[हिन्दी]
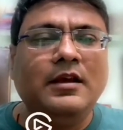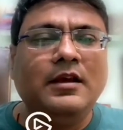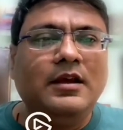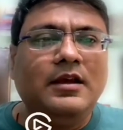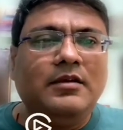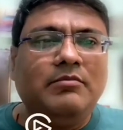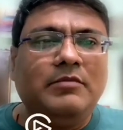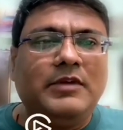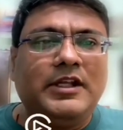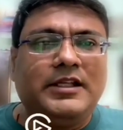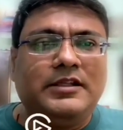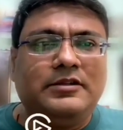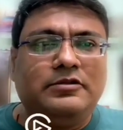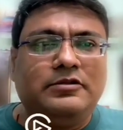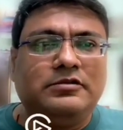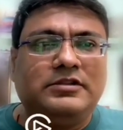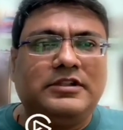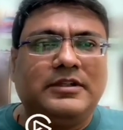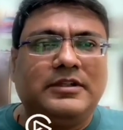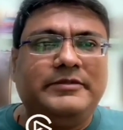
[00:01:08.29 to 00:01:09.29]
मेरे जो
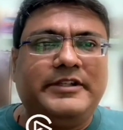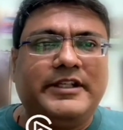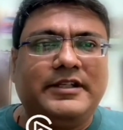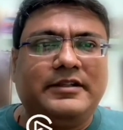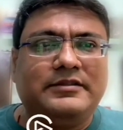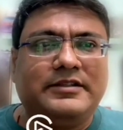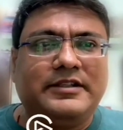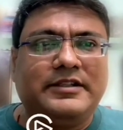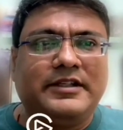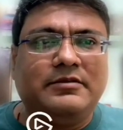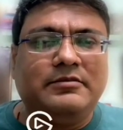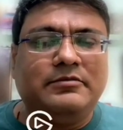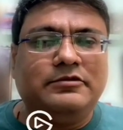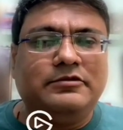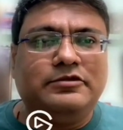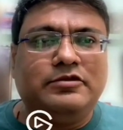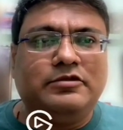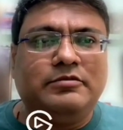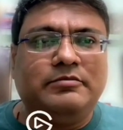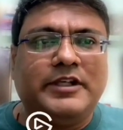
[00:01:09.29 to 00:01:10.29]
सब्जेक्ट्स हैं
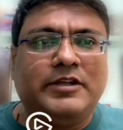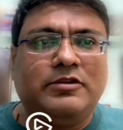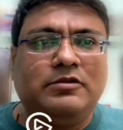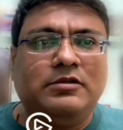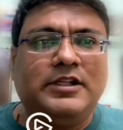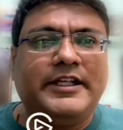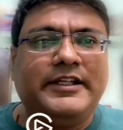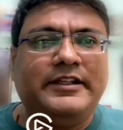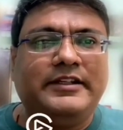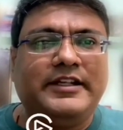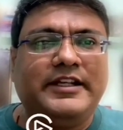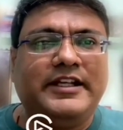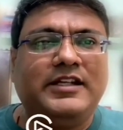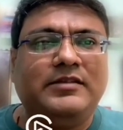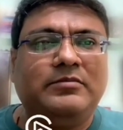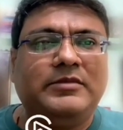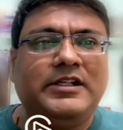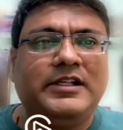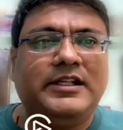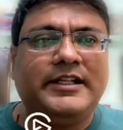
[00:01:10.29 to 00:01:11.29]
जो मैं ऑनलाइन ट्रेनिंग
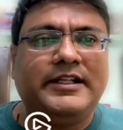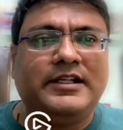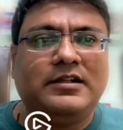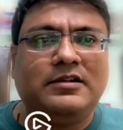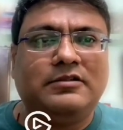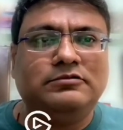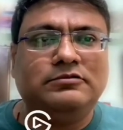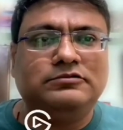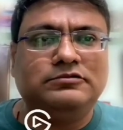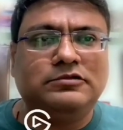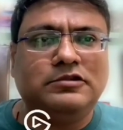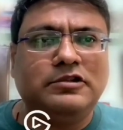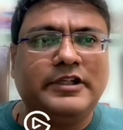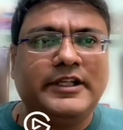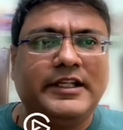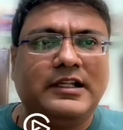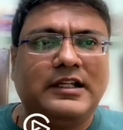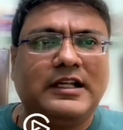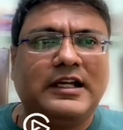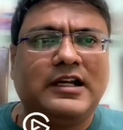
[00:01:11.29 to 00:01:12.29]
में ले रहा हूँ वो है
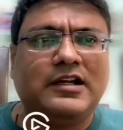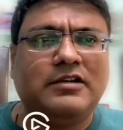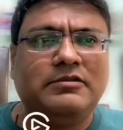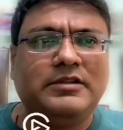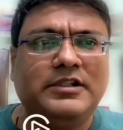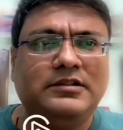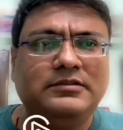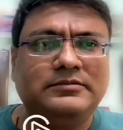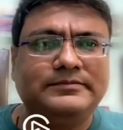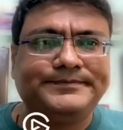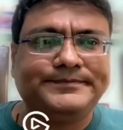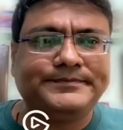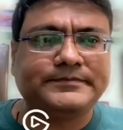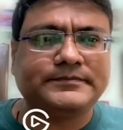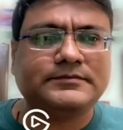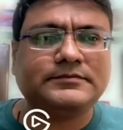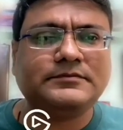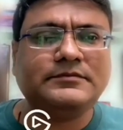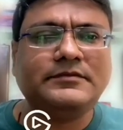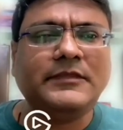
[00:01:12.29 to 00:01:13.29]
लारावेल
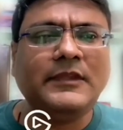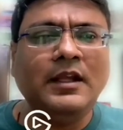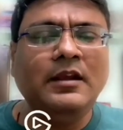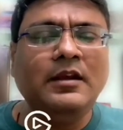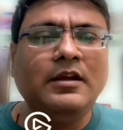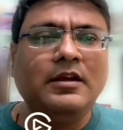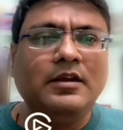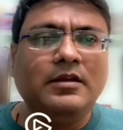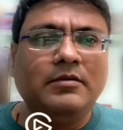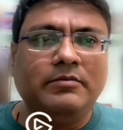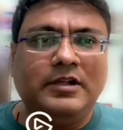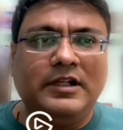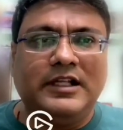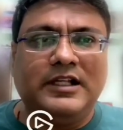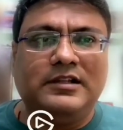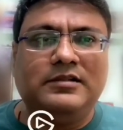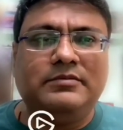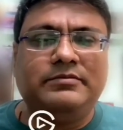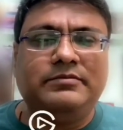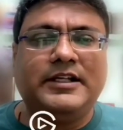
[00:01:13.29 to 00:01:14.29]

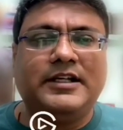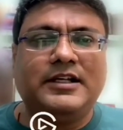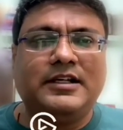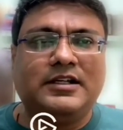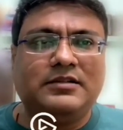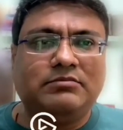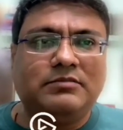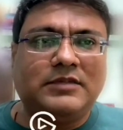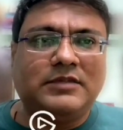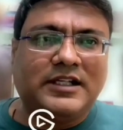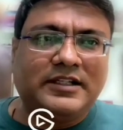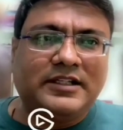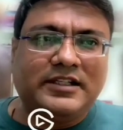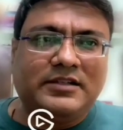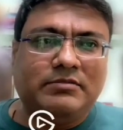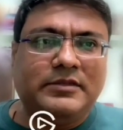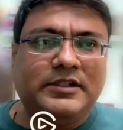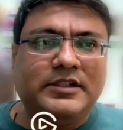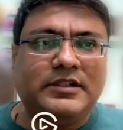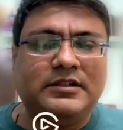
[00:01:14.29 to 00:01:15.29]
फ़िलहाल अभी करंट मार्केट
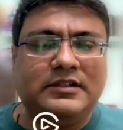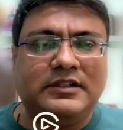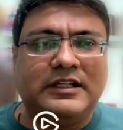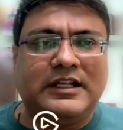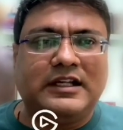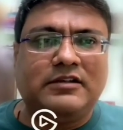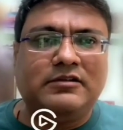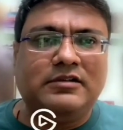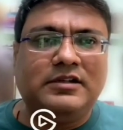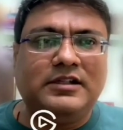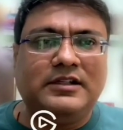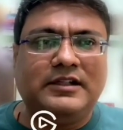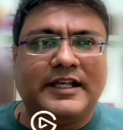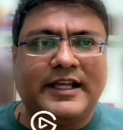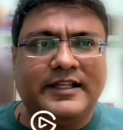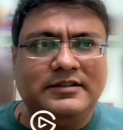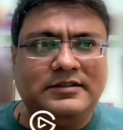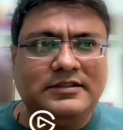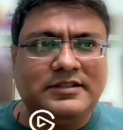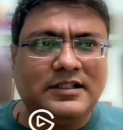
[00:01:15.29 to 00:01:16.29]
में लारावेल
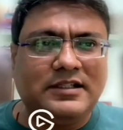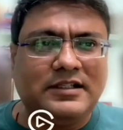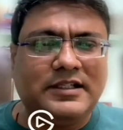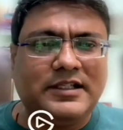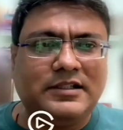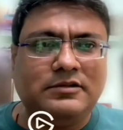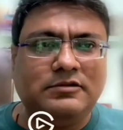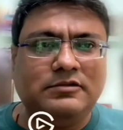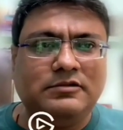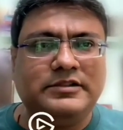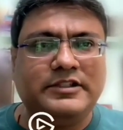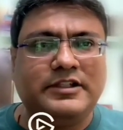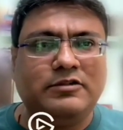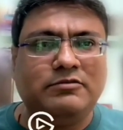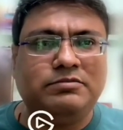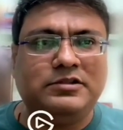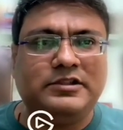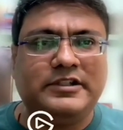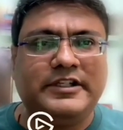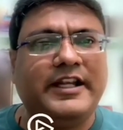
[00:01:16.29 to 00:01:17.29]
नाइन चल रहा है तो उसके
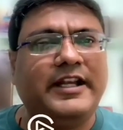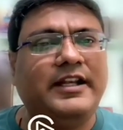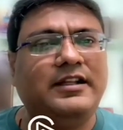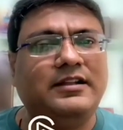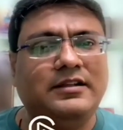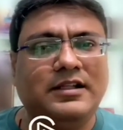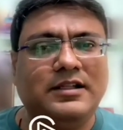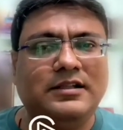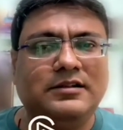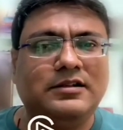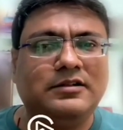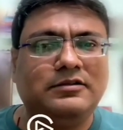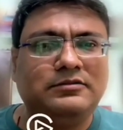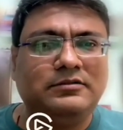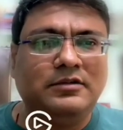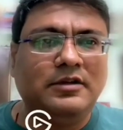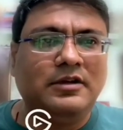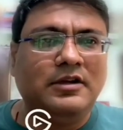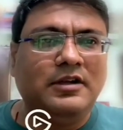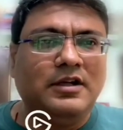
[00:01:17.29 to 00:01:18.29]
ऊपर ट्रेनिंग देता
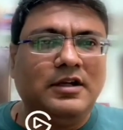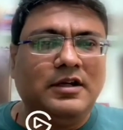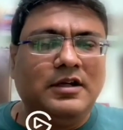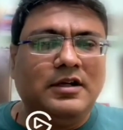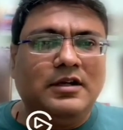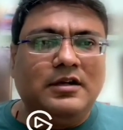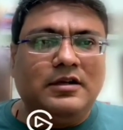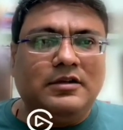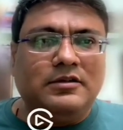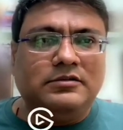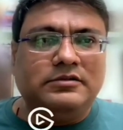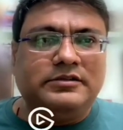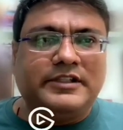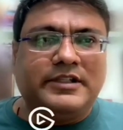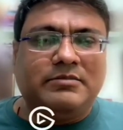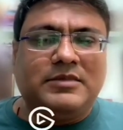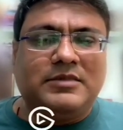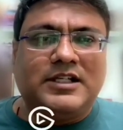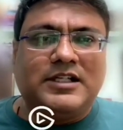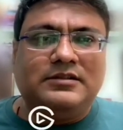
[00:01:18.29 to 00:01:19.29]
हूँ उसके
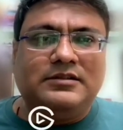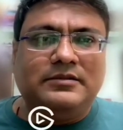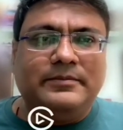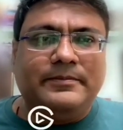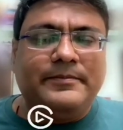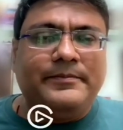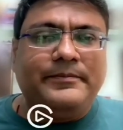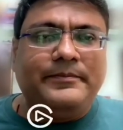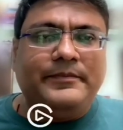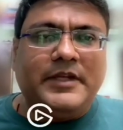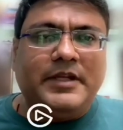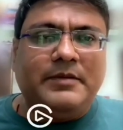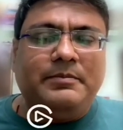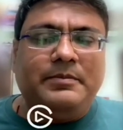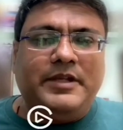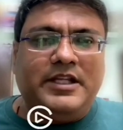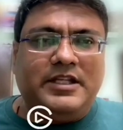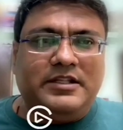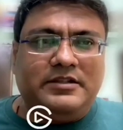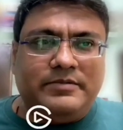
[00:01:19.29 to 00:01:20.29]
बाद
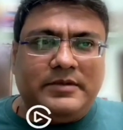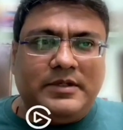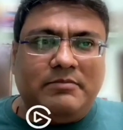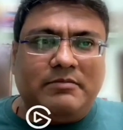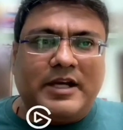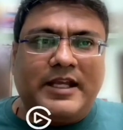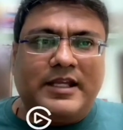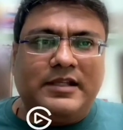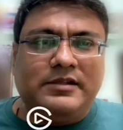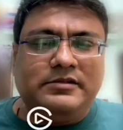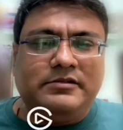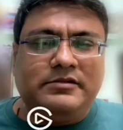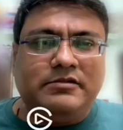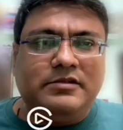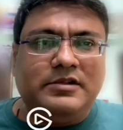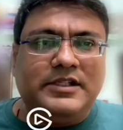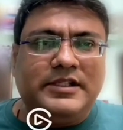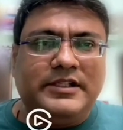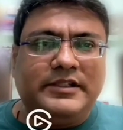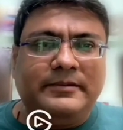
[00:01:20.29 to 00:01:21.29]
पी एच पी माई
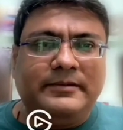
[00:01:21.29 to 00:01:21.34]
है